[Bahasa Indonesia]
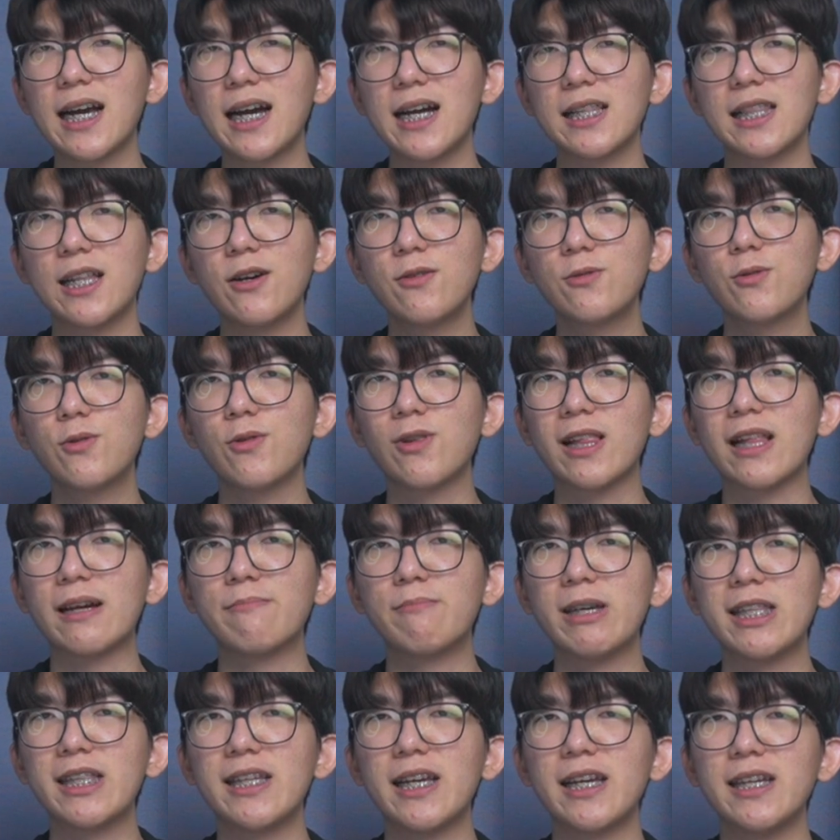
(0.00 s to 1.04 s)
kalau
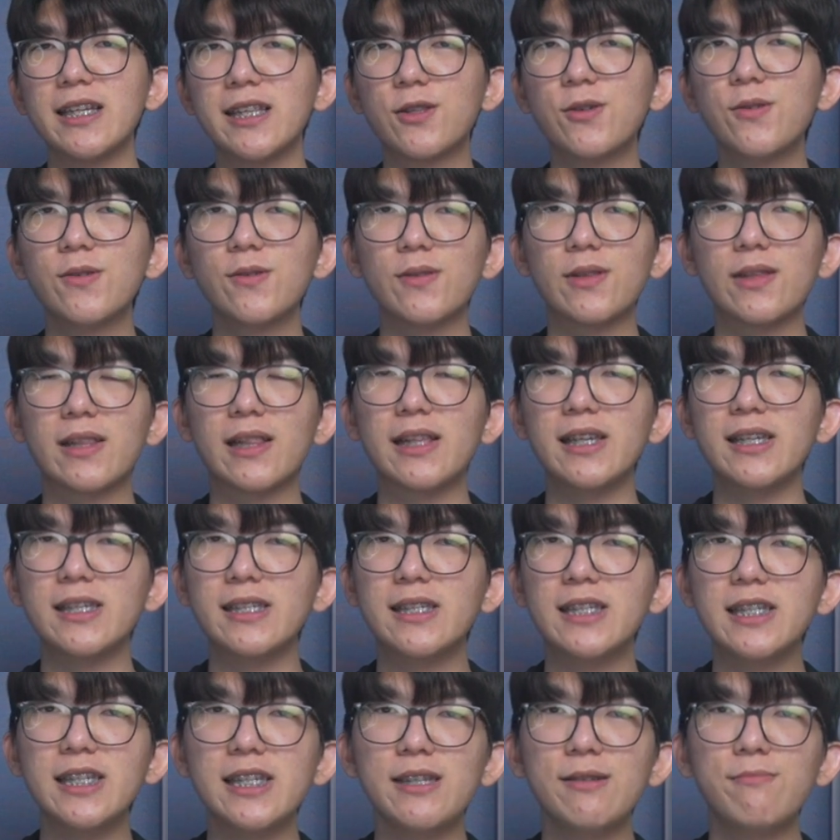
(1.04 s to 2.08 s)
turnamennya itu
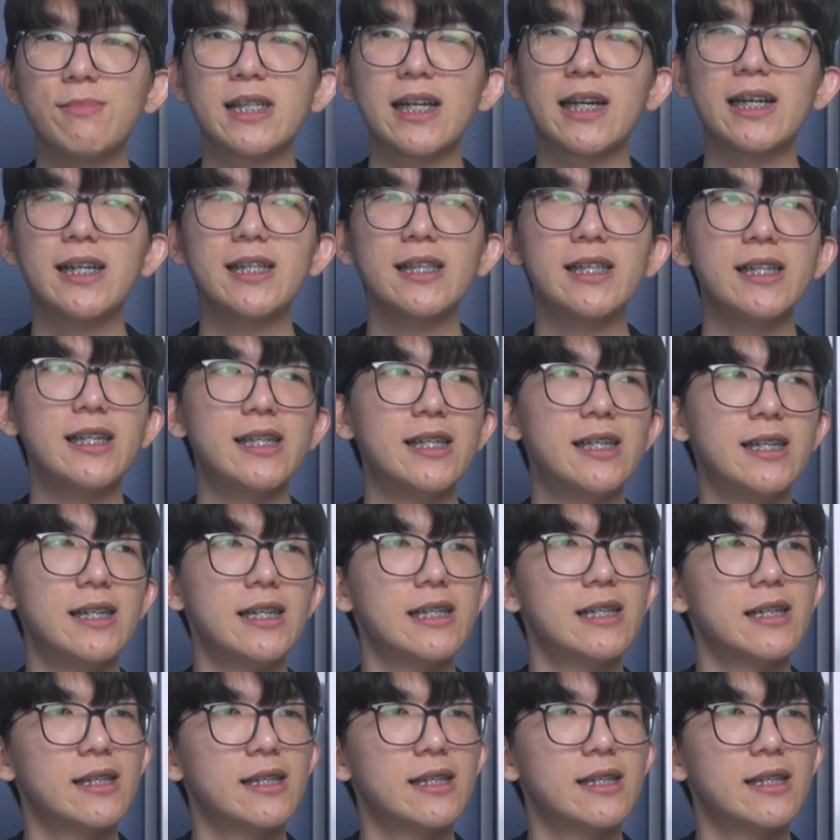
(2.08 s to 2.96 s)
3G misalnya di